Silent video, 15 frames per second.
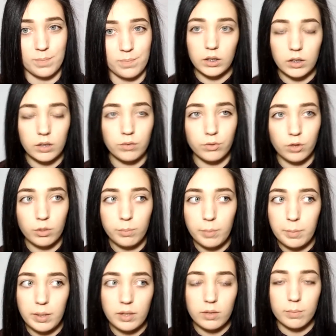И в тот
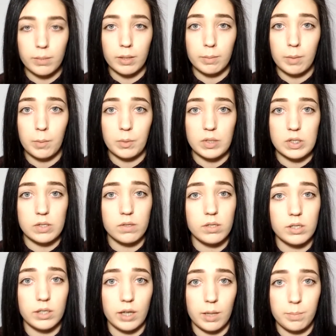момент моя мама
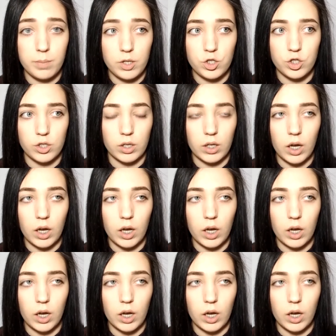действительно опешила.